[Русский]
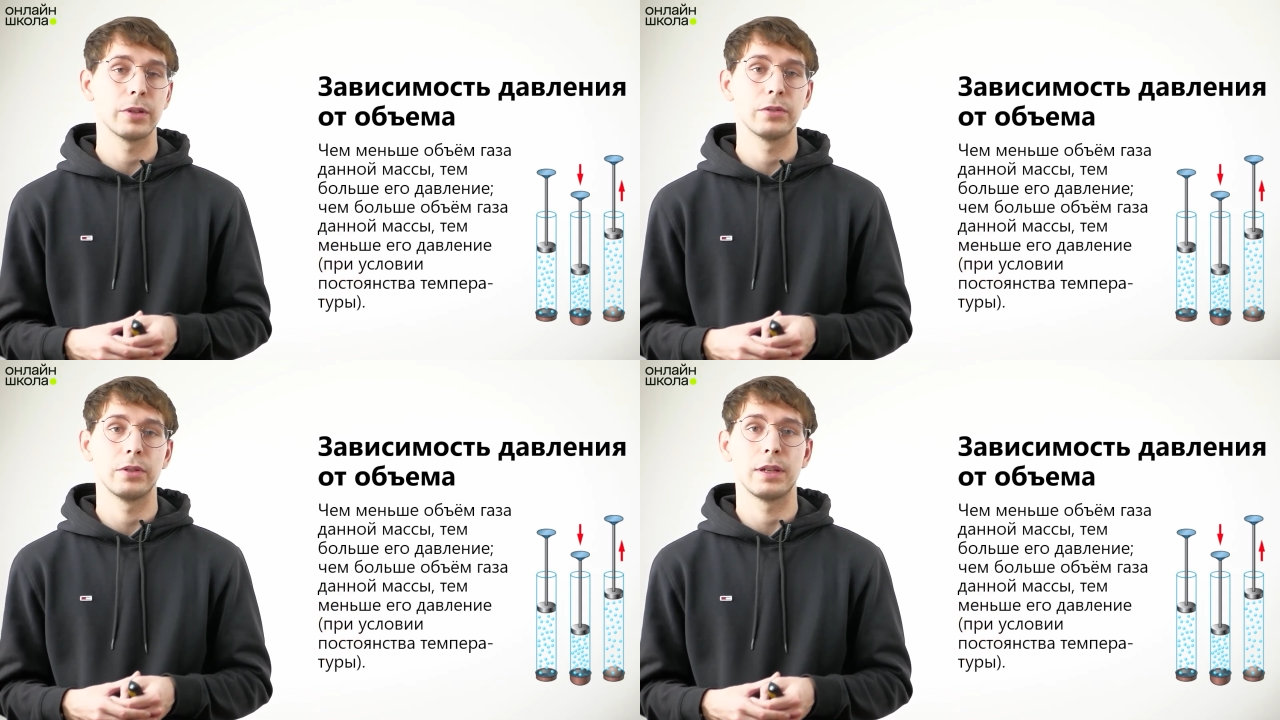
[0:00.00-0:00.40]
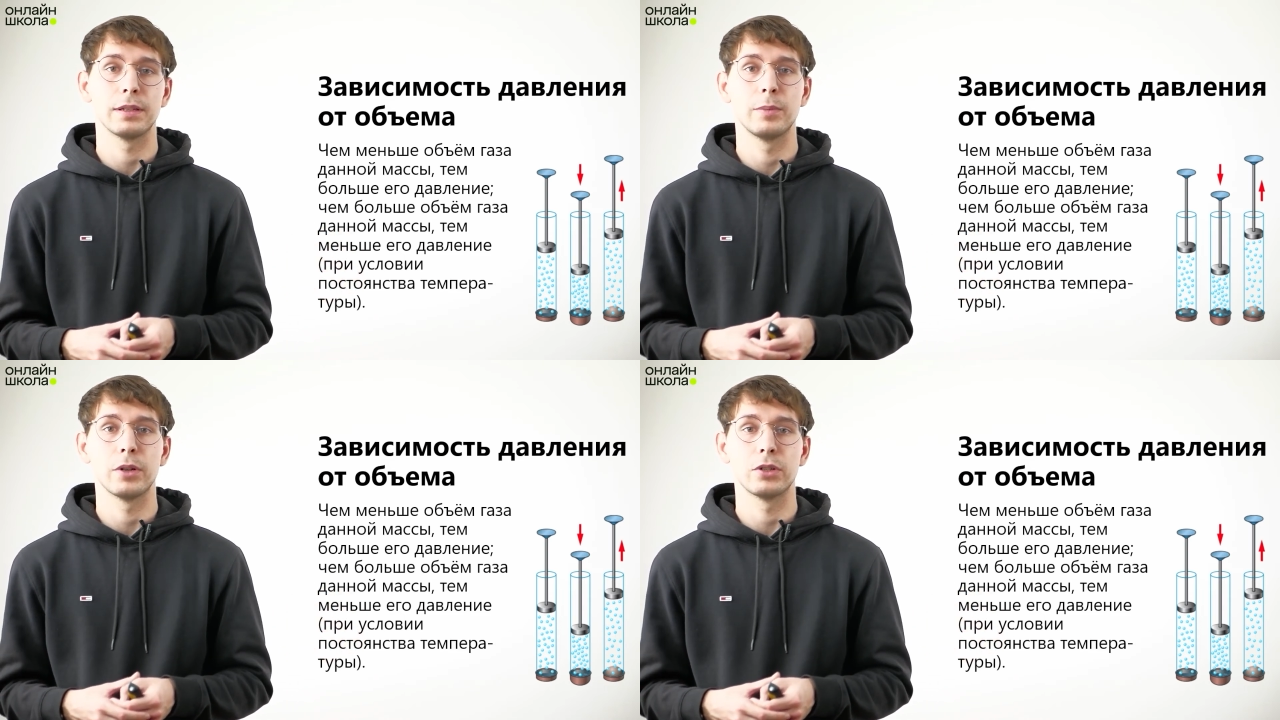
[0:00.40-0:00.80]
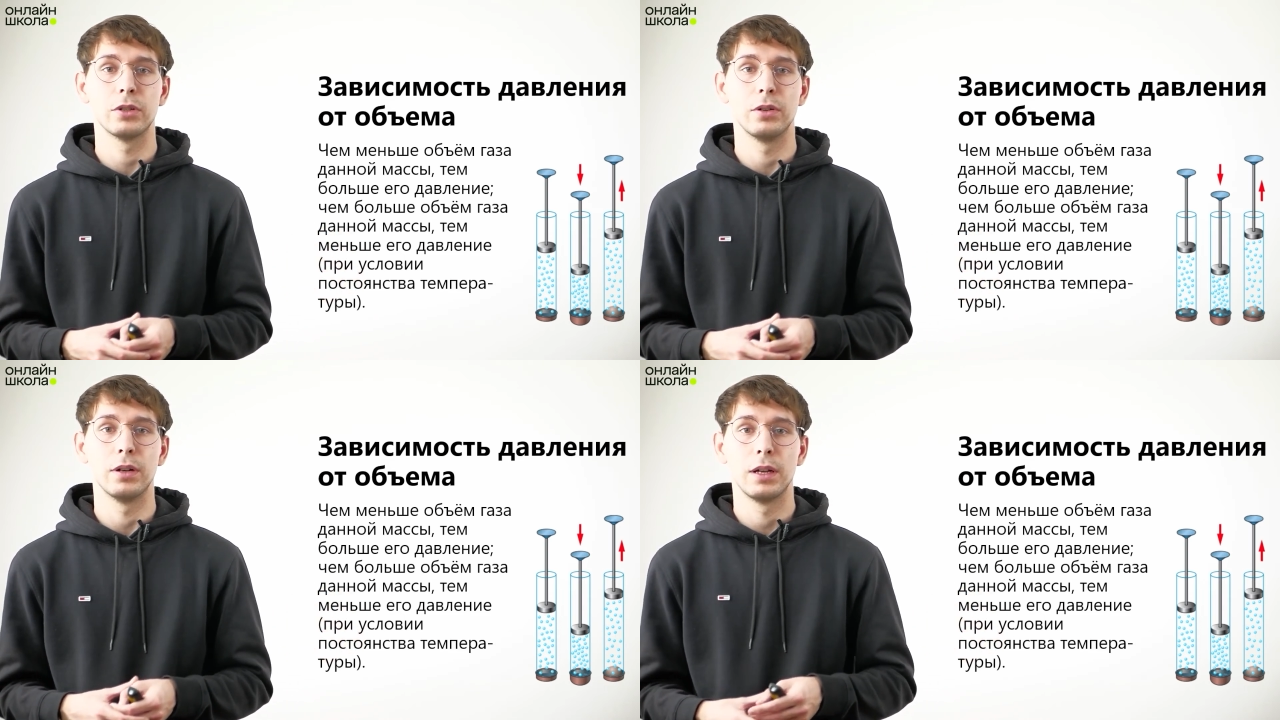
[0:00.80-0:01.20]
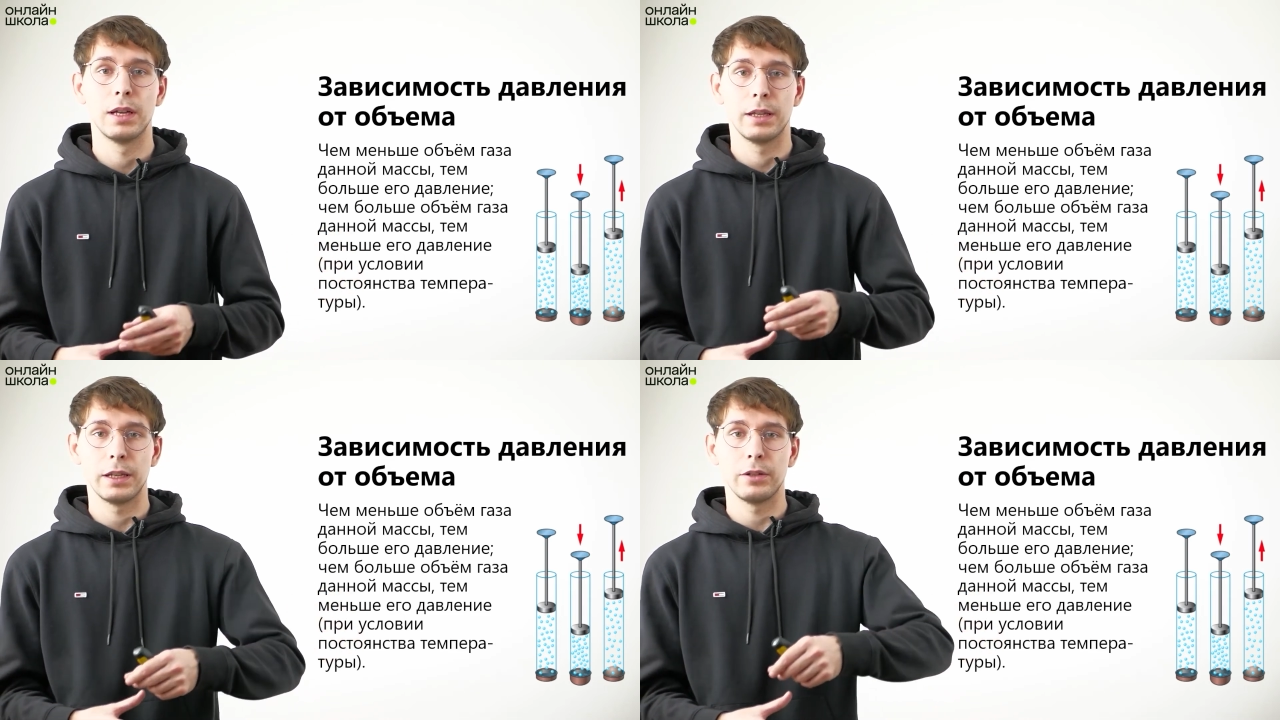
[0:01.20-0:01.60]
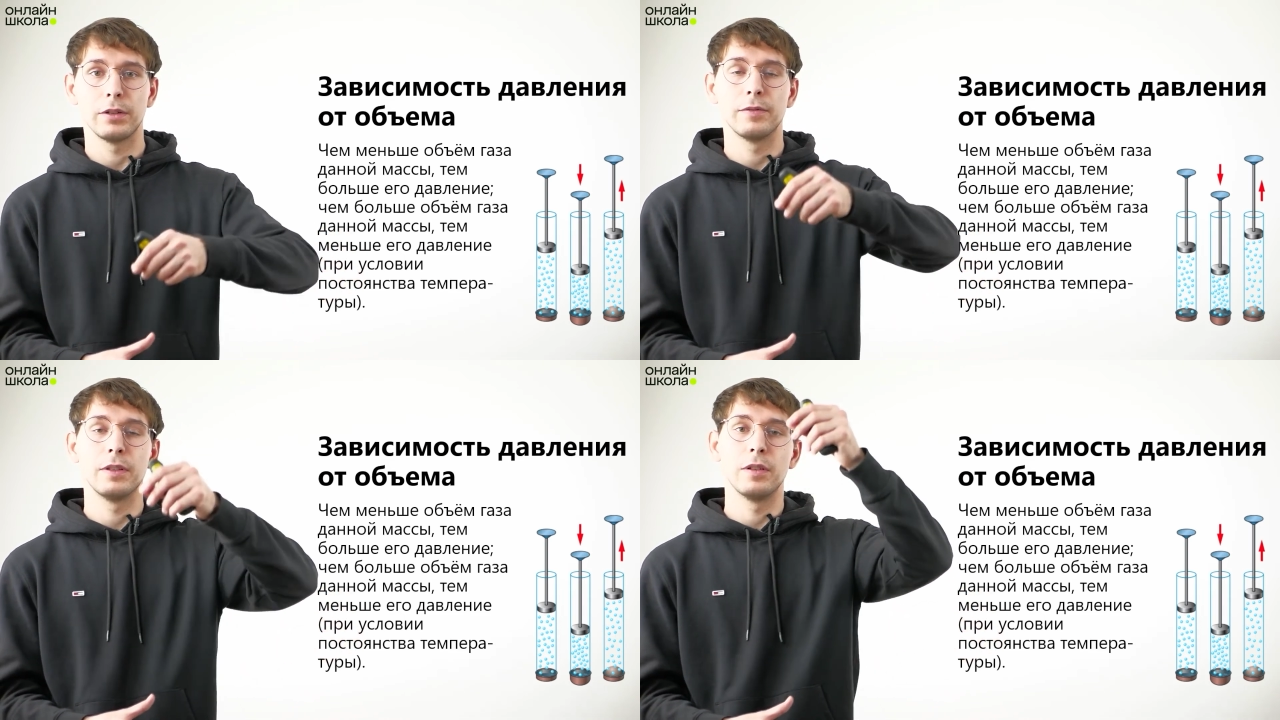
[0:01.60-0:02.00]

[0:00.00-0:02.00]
рисунке изображено, да, то есть выдвинем